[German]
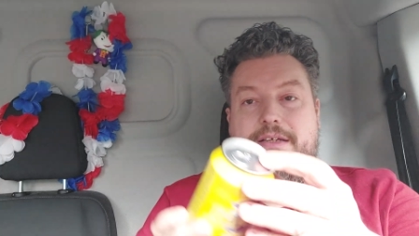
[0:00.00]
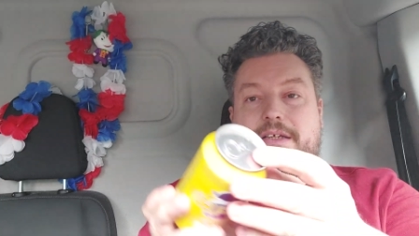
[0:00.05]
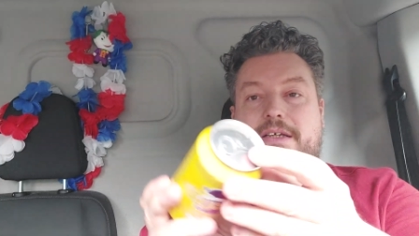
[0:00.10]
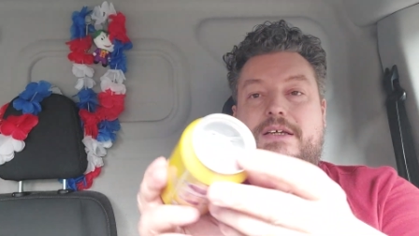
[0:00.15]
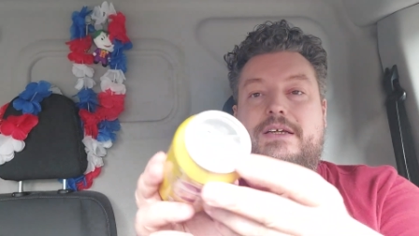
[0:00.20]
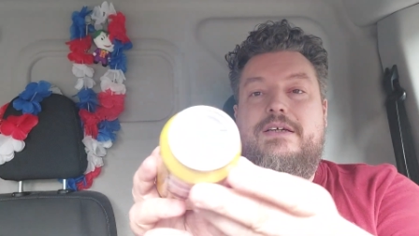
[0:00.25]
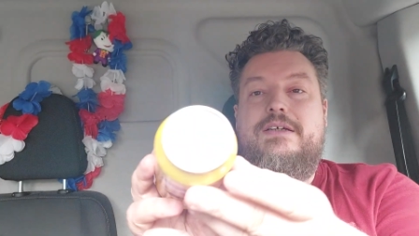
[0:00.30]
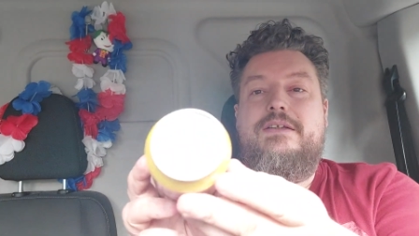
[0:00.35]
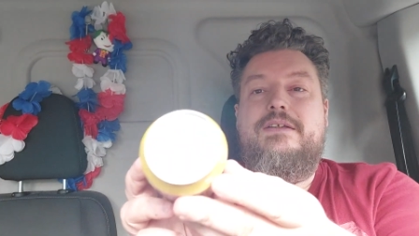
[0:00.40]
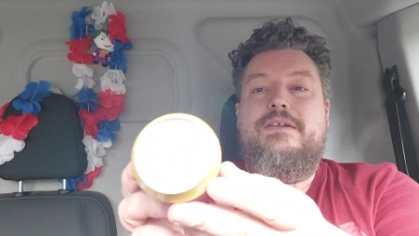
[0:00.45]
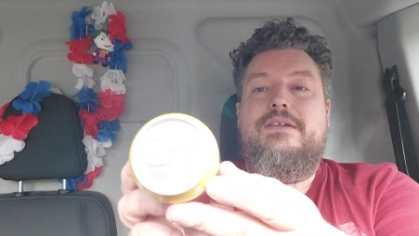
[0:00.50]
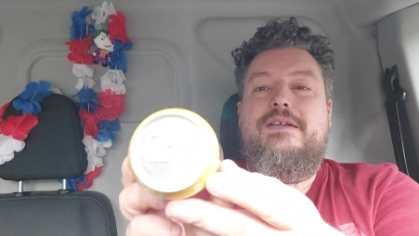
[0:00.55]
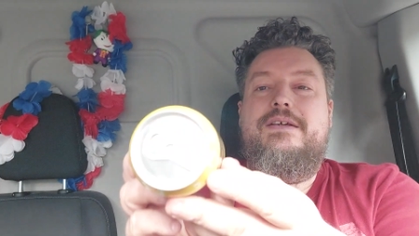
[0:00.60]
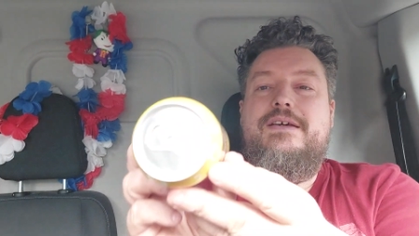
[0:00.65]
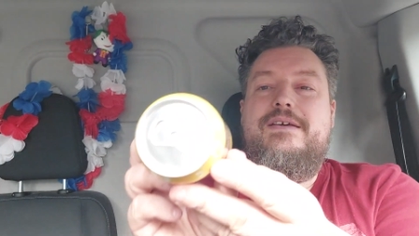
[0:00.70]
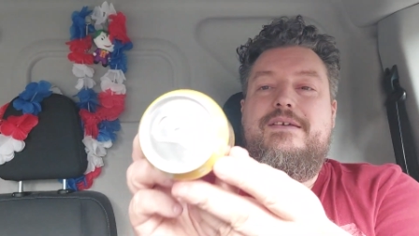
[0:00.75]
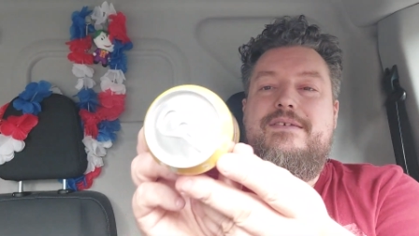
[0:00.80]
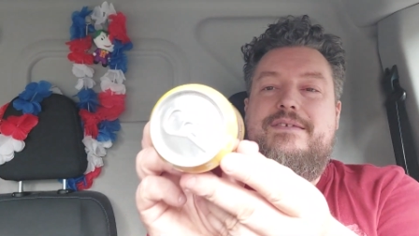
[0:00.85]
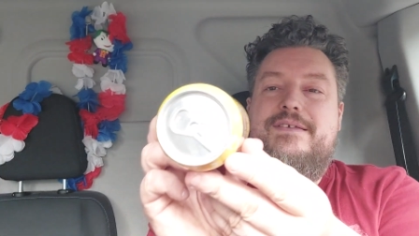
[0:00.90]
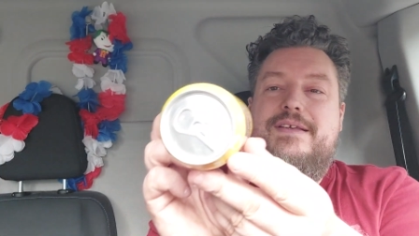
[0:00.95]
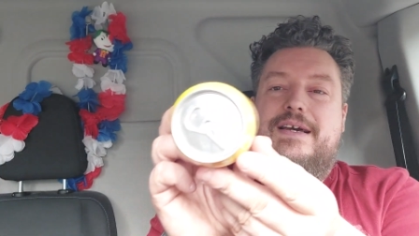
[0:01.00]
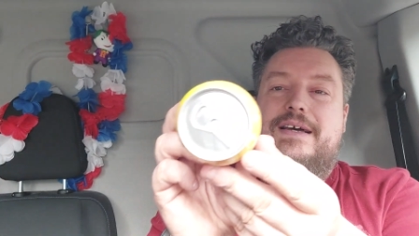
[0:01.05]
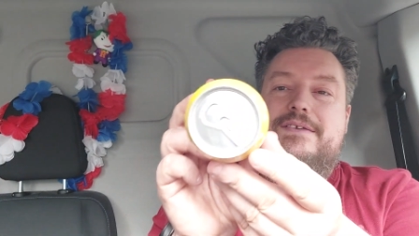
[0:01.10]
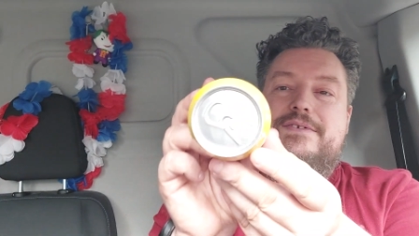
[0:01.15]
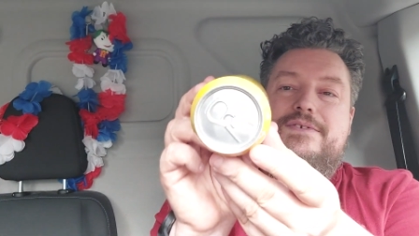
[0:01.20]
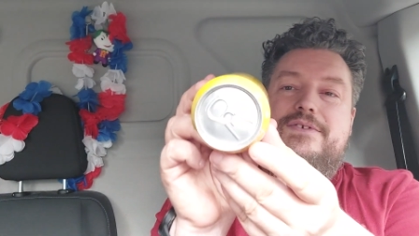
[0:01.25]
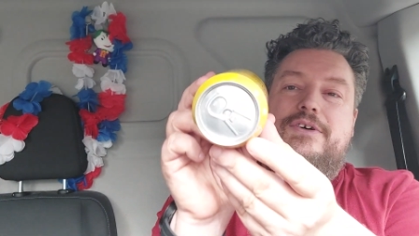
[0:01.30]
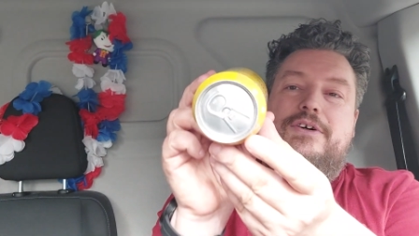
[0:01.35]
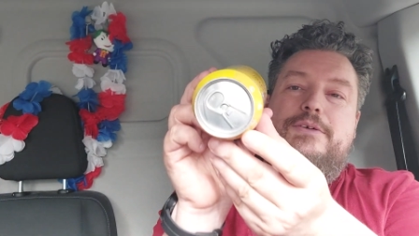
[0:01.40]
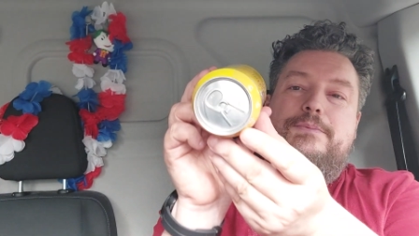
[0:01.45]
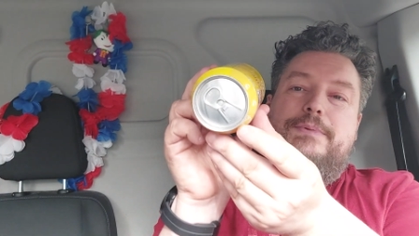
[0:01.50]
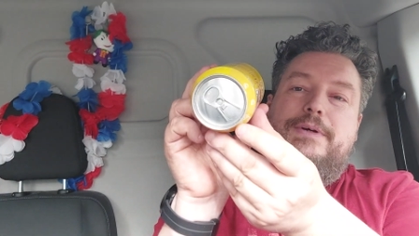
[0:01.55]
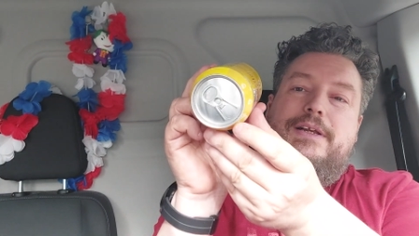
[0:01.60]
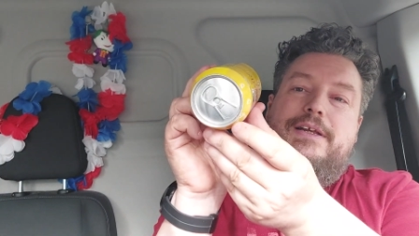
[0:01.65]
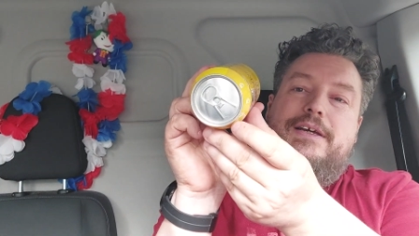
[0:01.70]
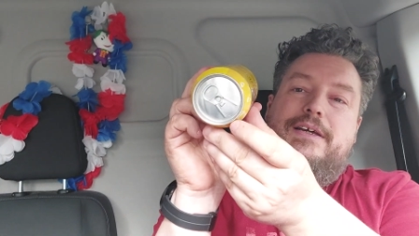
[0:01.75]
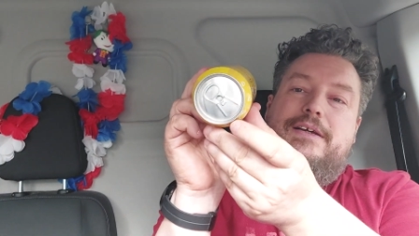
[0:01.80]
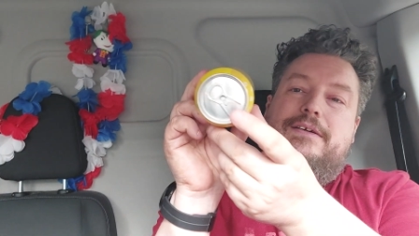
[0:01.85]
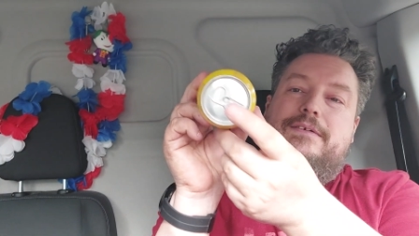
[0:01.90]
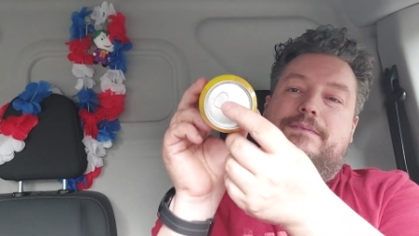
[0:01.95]
Hier, hier sind ganz doll
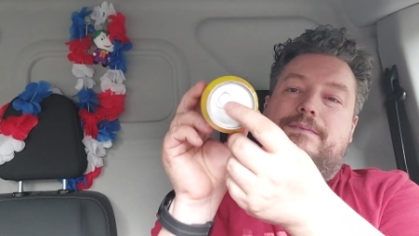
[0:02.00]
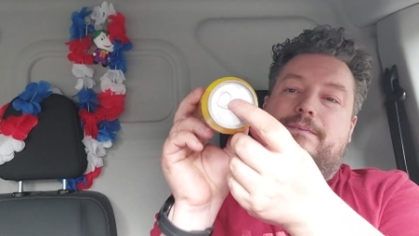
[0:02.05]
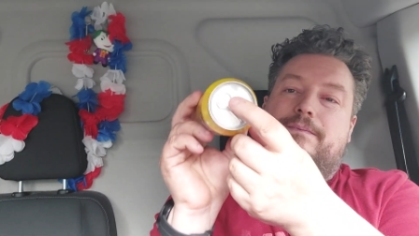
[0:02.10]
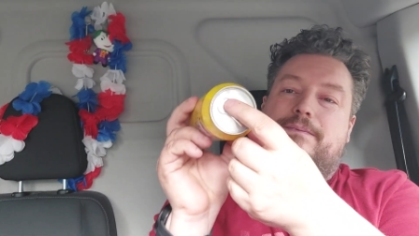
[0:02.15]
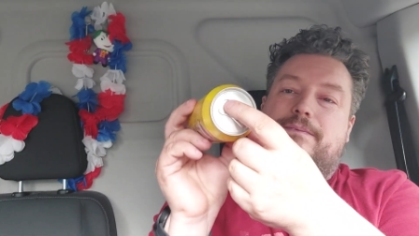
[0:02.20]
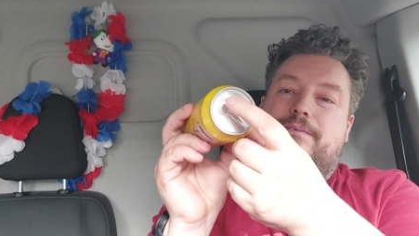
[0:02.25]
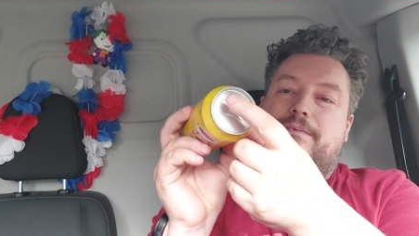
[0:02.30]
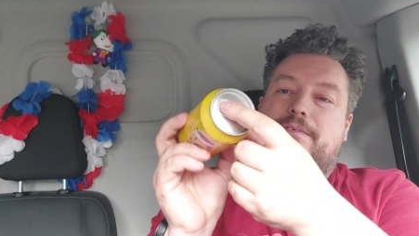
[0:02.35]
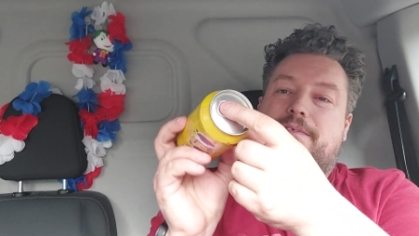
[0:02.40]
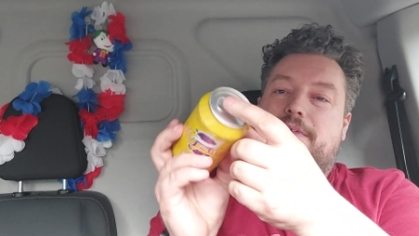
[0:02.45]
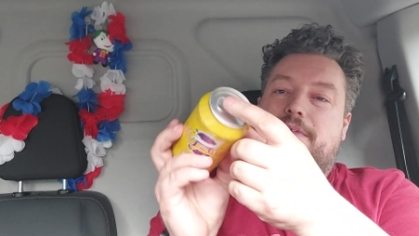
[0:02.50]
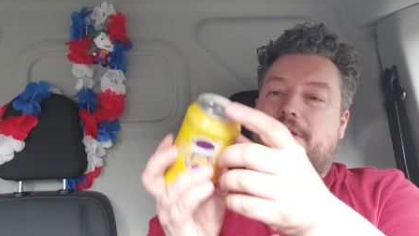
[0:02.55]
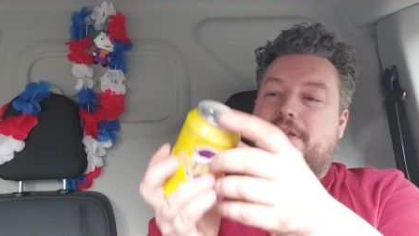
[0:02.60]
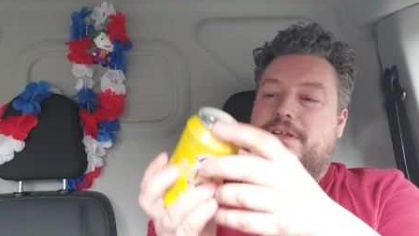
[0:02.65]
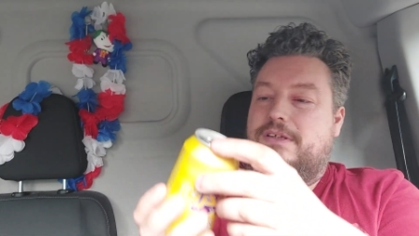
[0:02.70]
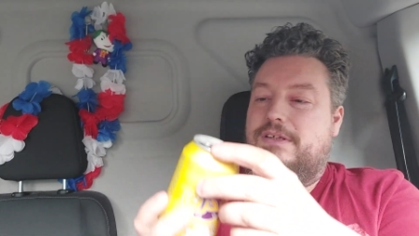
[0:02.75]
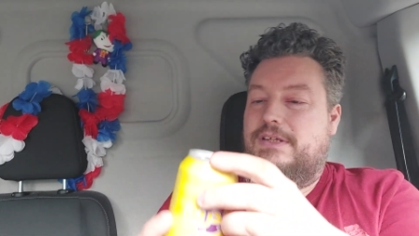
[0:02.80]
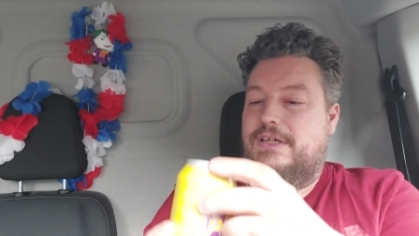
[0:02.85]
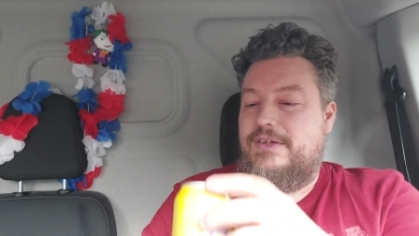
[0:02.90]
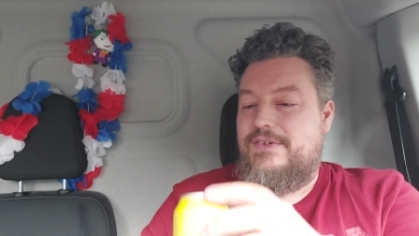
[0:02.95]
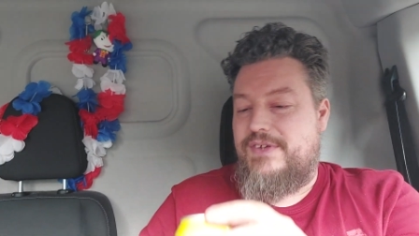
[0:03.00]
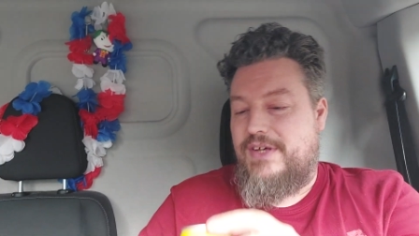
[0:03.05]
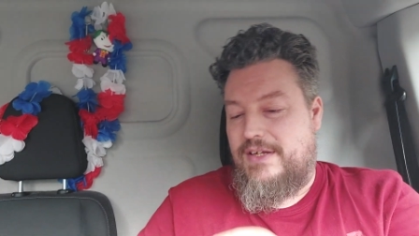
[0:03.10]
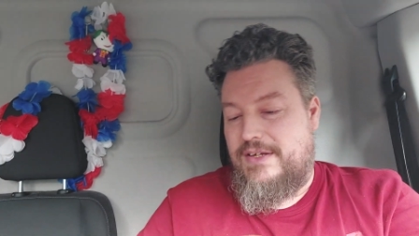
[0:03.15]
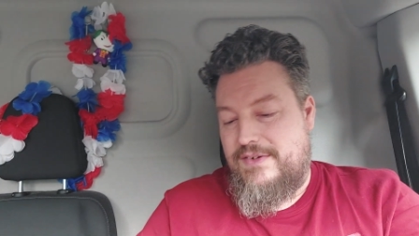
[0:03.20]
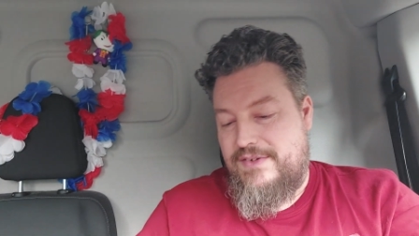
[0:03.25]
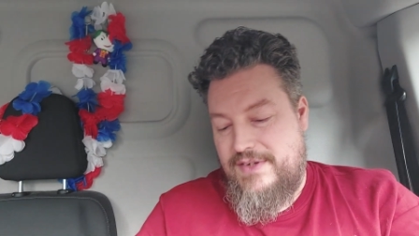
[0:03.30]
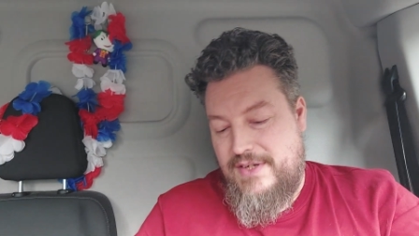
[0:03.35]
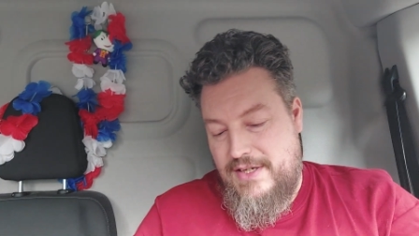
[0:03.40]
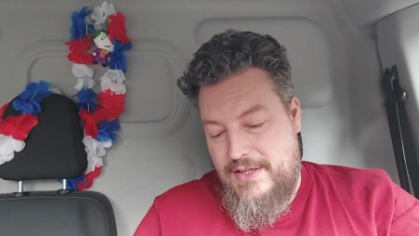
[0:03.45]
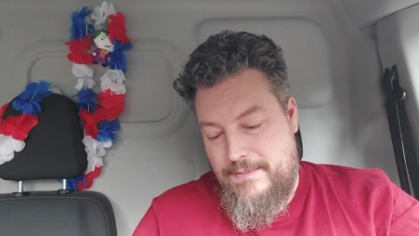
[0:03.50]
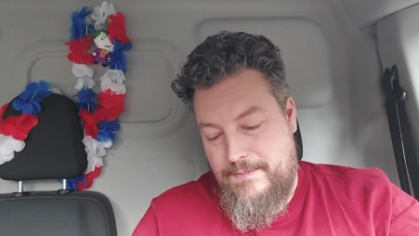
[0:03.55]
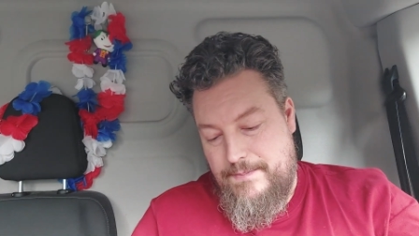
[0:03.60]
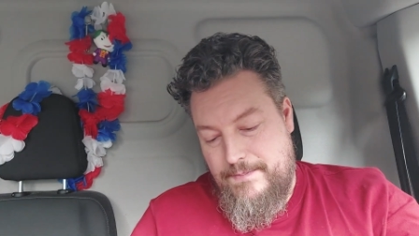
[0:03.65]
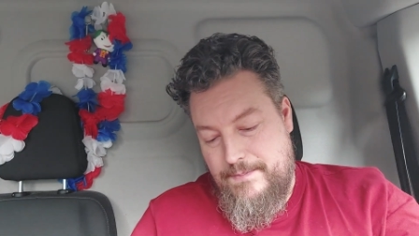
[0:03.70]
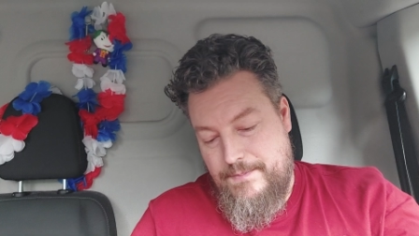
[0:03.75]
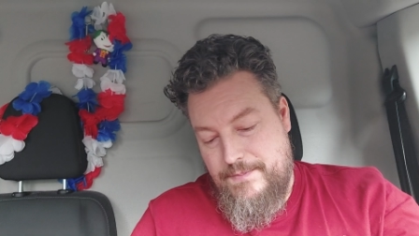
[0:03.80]
billigen Dings hat es hier.